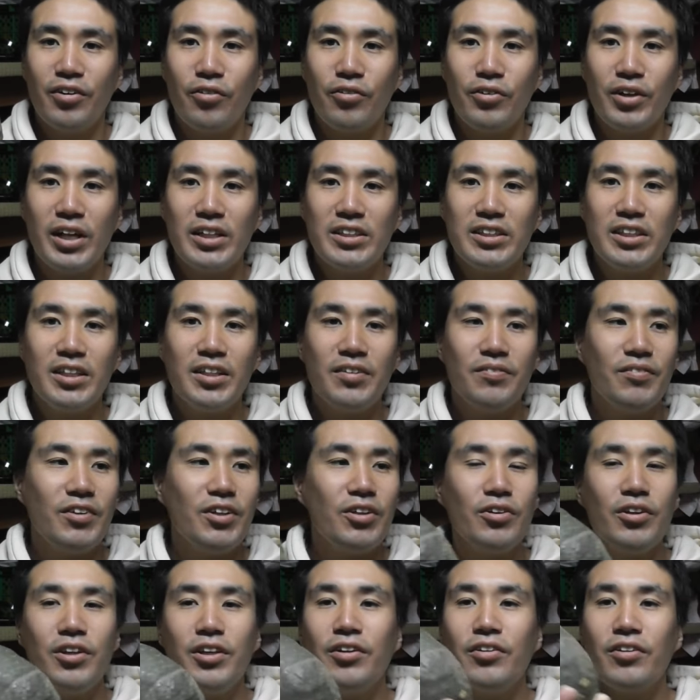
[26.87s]
同じ
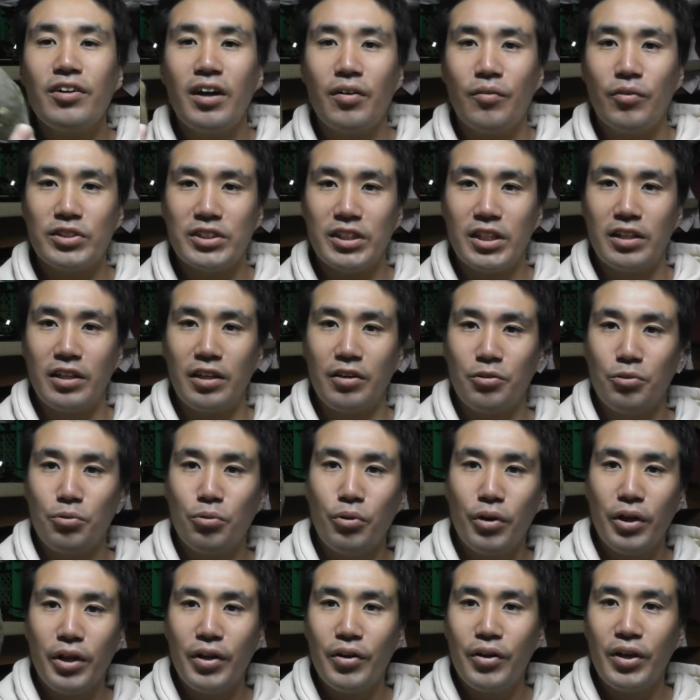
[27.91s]
緑のかぼちゃだったの。
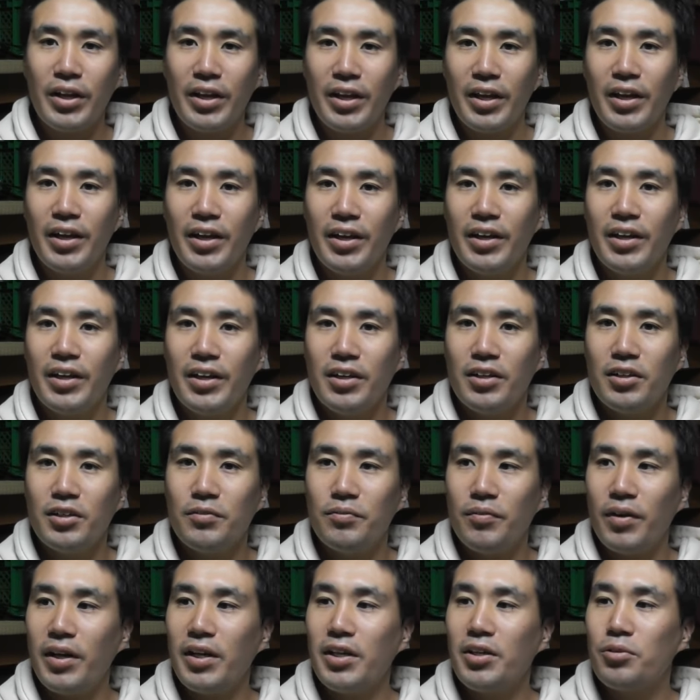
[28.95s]
これはね、
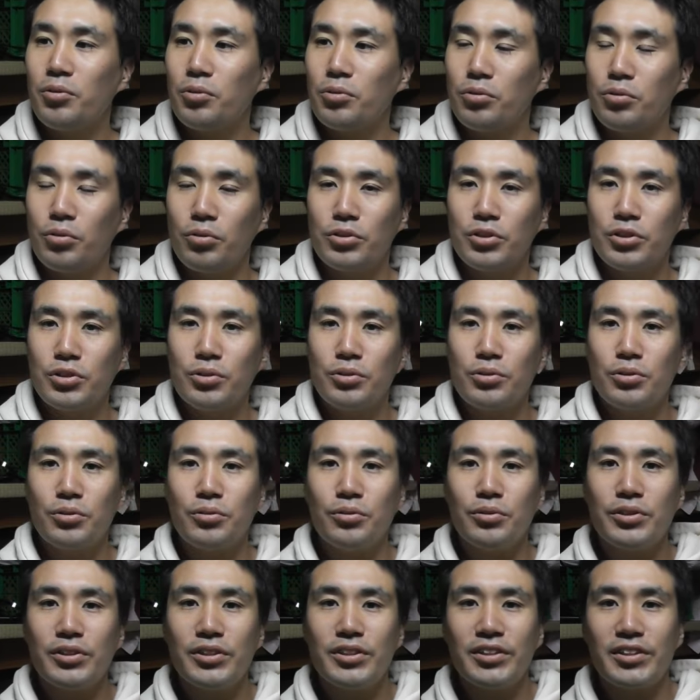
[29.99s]
うまいこと貯
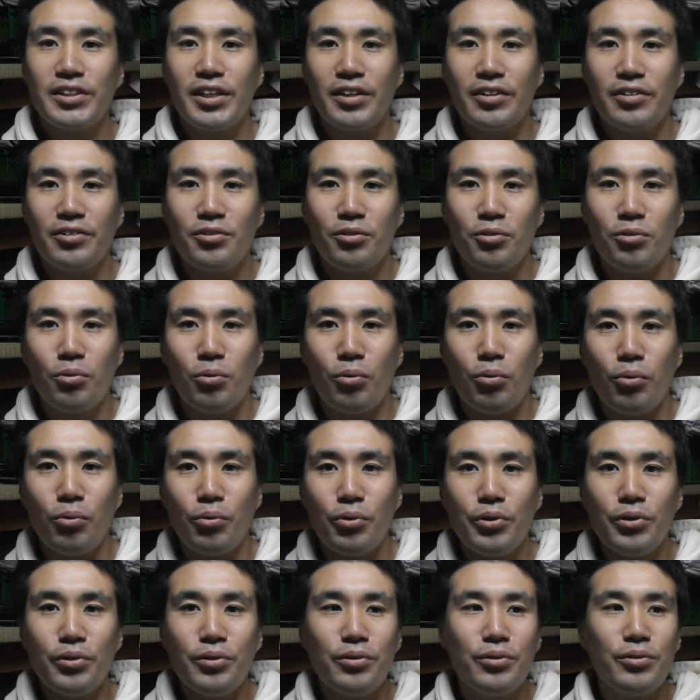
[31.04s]
蔵を続けると、
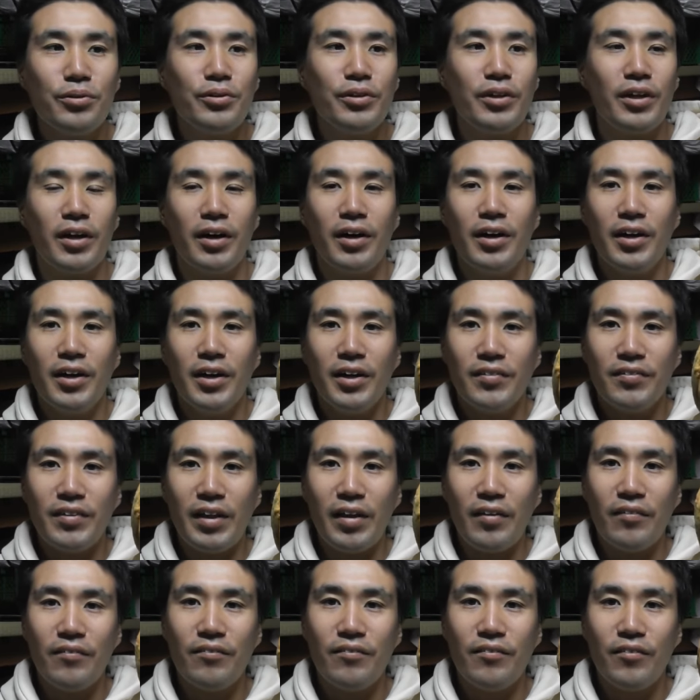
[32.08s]
こういう風な
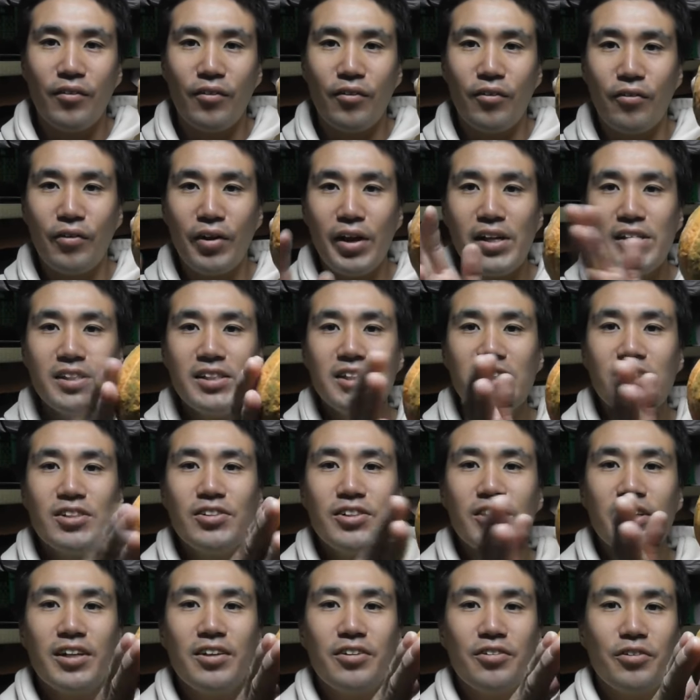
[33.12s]
ね、オレンジ
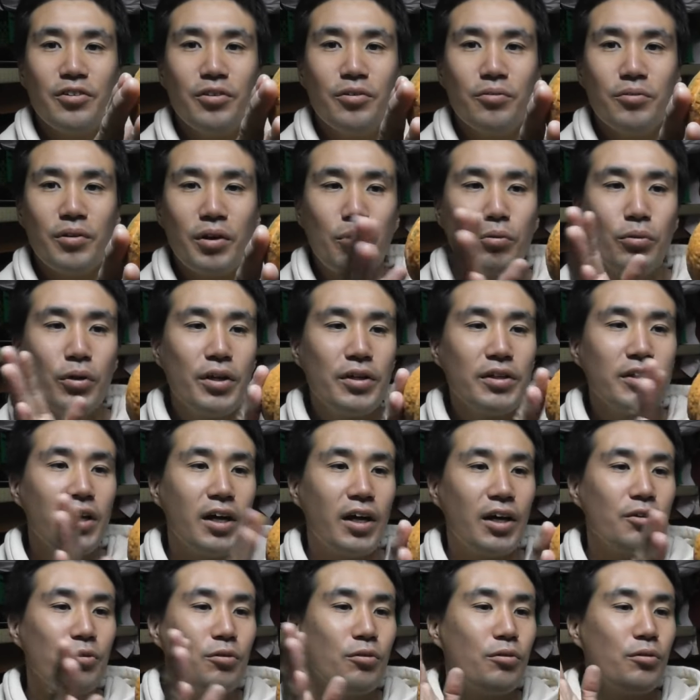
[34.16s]
色になるのよ。これ
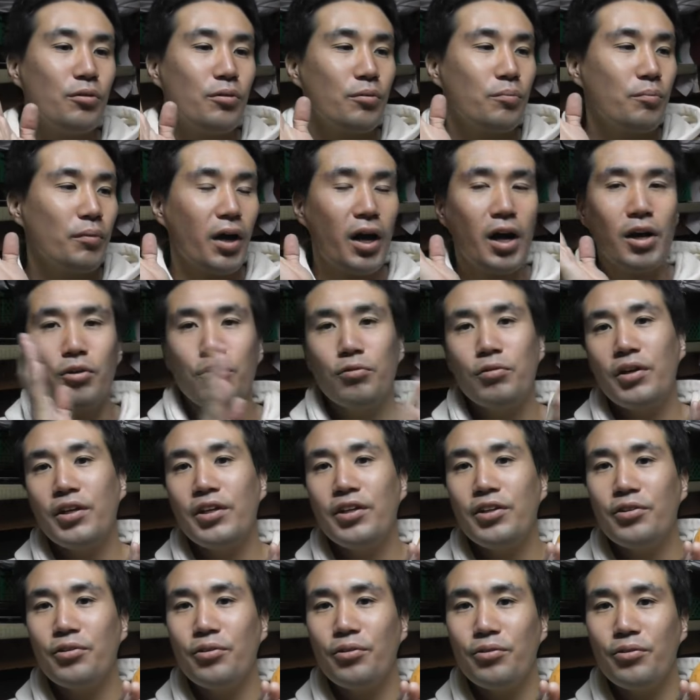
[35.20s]
さ、あの、
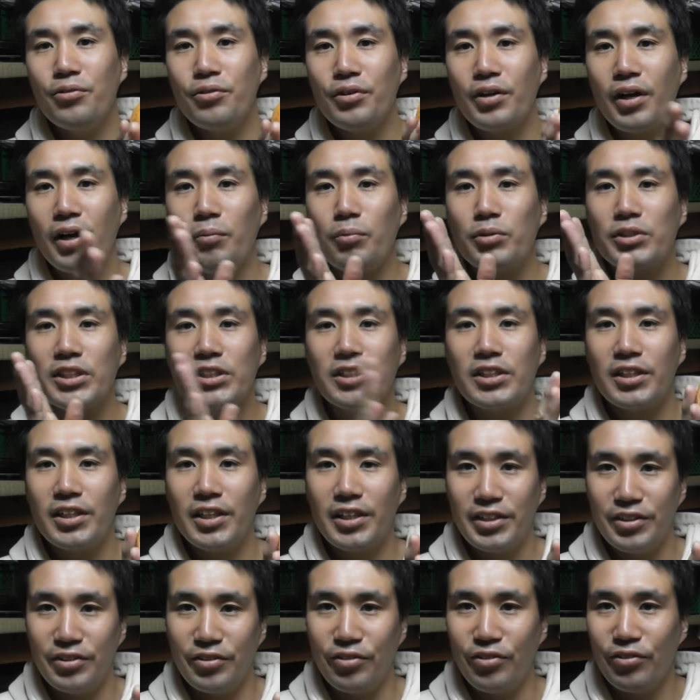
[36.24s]
ハロウィン用のかぼちゃじゃ
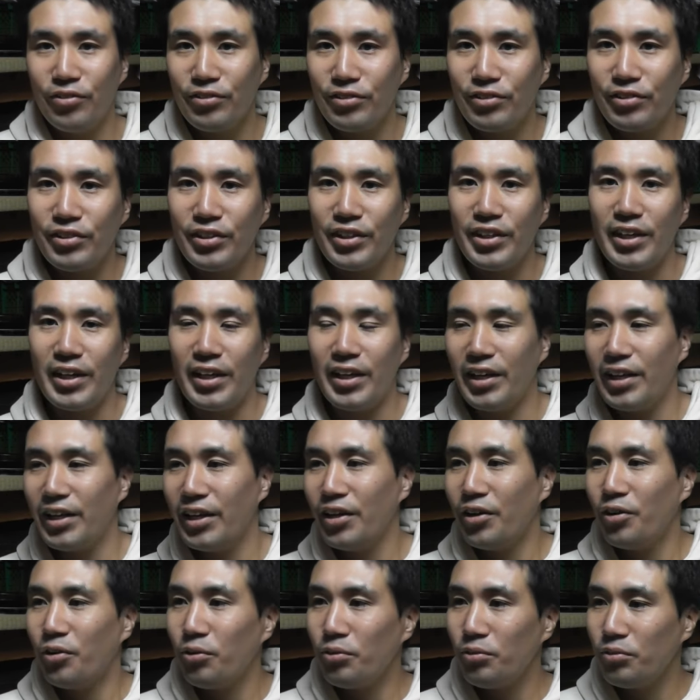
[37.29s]
ないよ。本当にね。
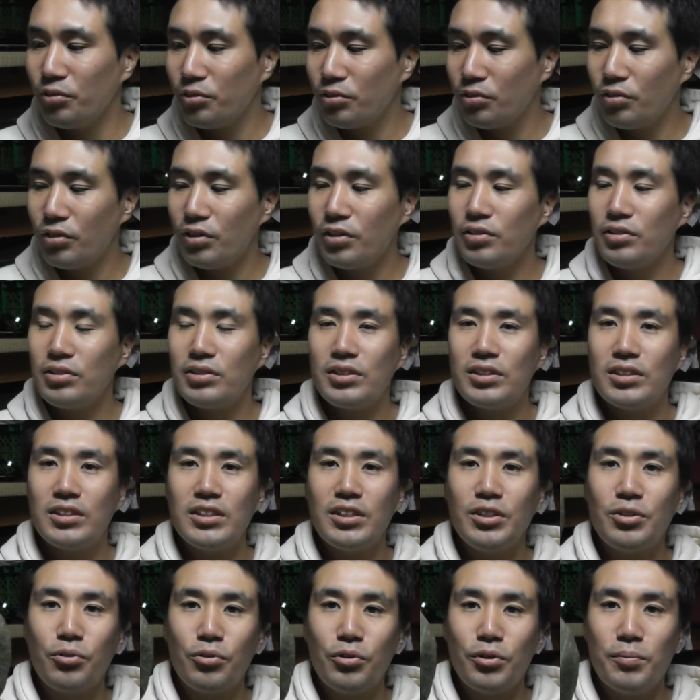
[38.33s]
本当に普通
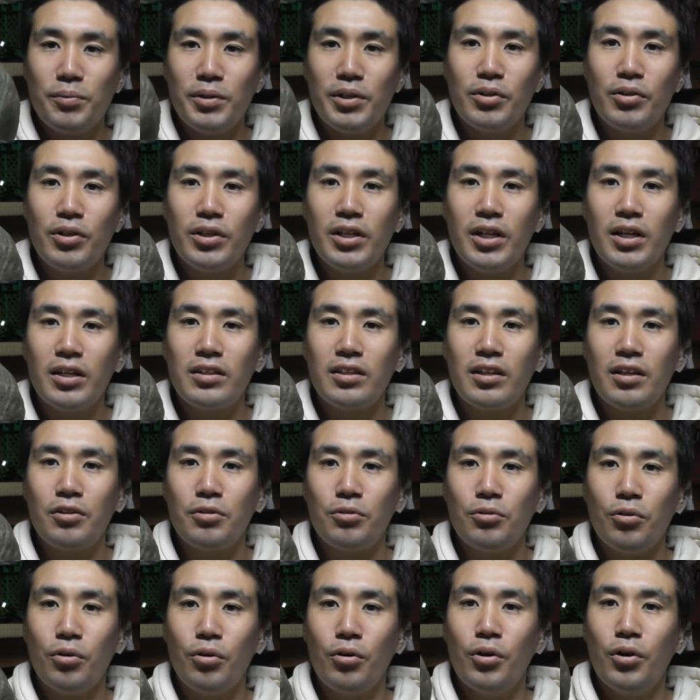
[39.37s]
にこういう緑だった
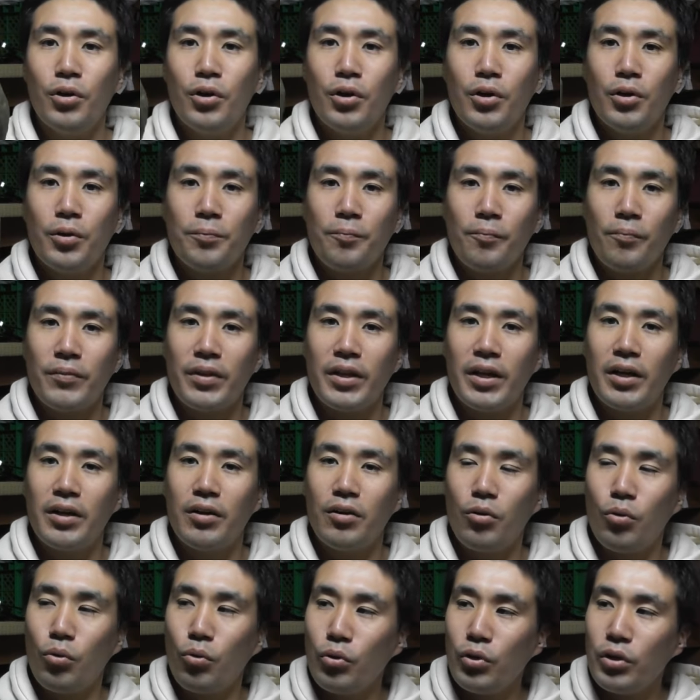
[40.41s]
のを、ね、
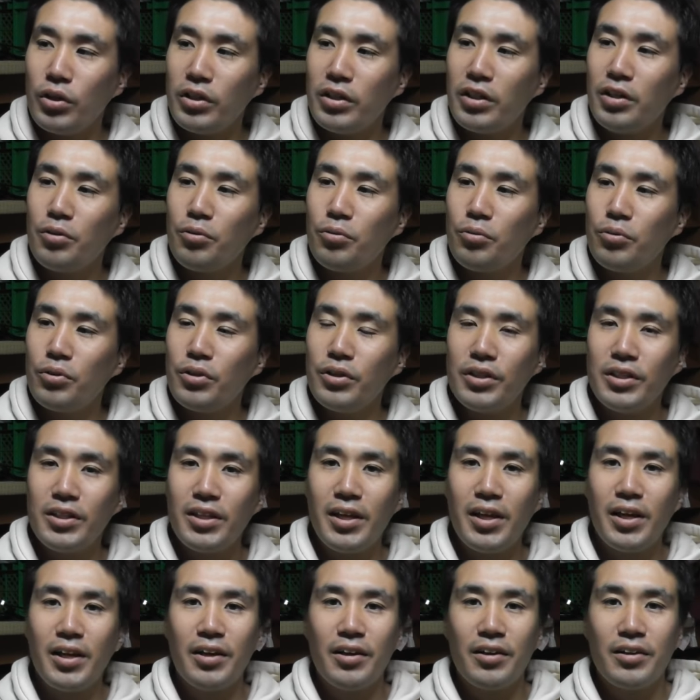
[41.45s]
置いて置い
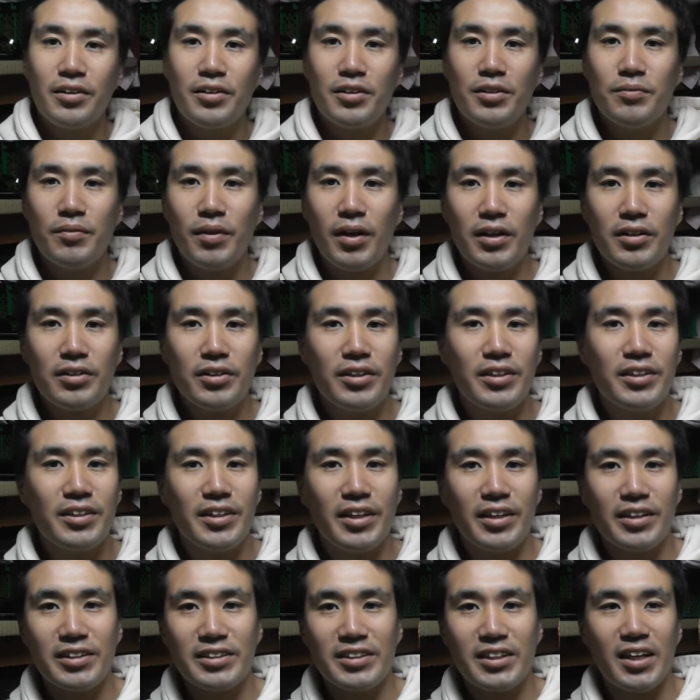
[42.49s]
て、うまくいっ
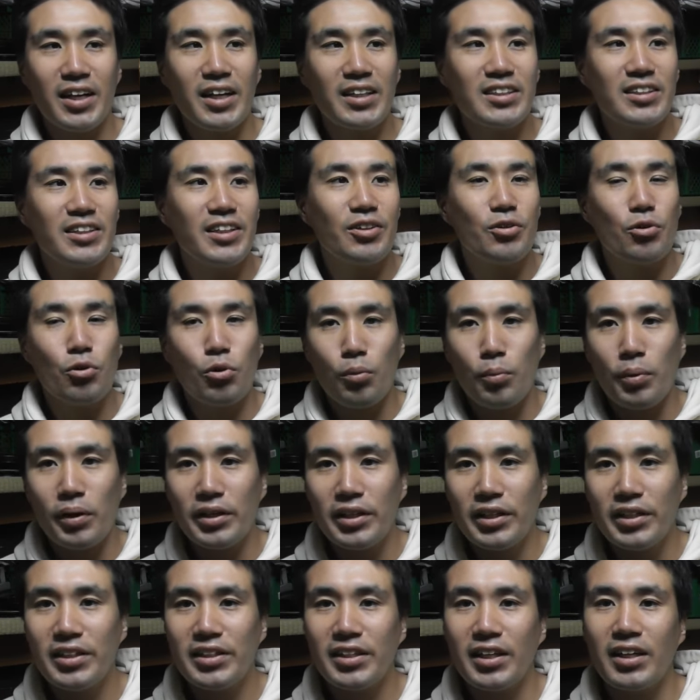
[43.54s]
て腐らずにここ
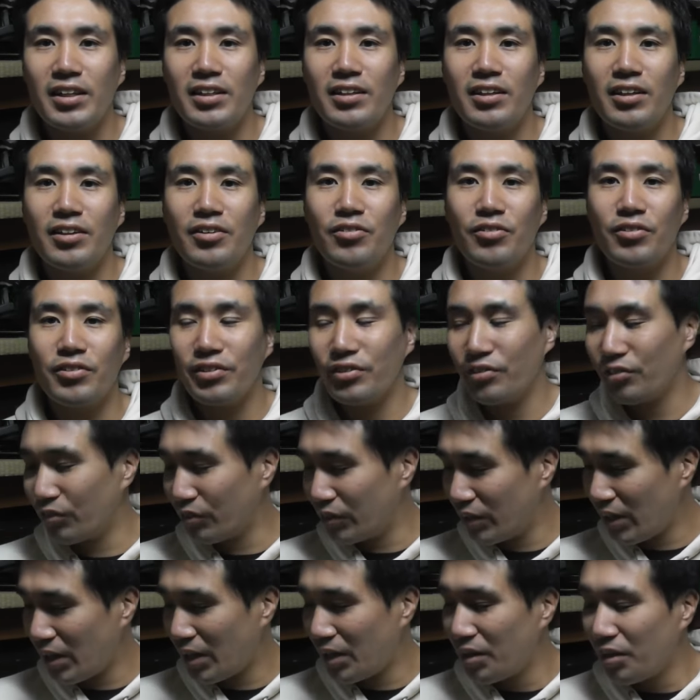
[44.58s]
まで来たっていうの
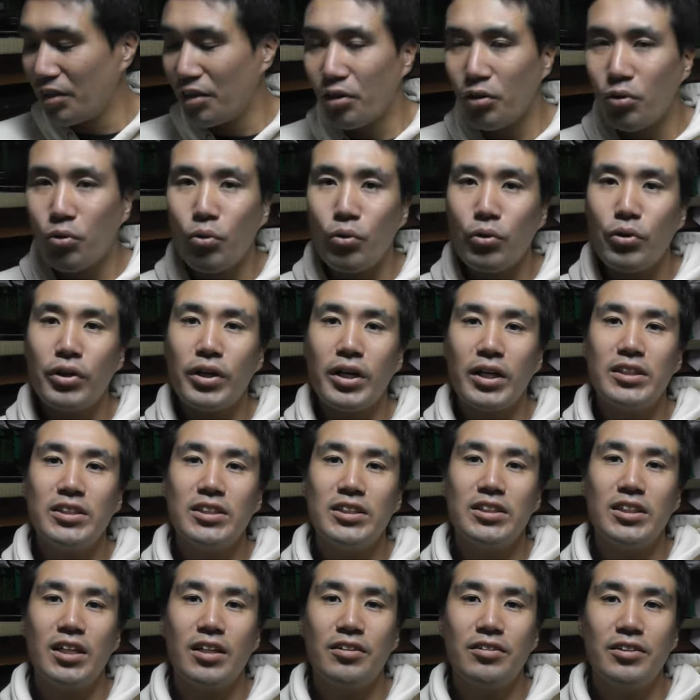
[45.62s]
で、こういう感
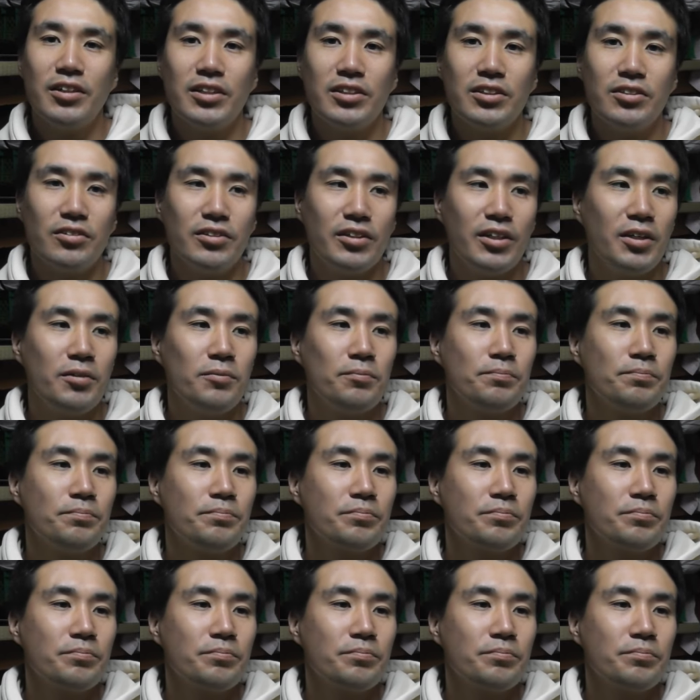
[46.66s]
じになるんですよね。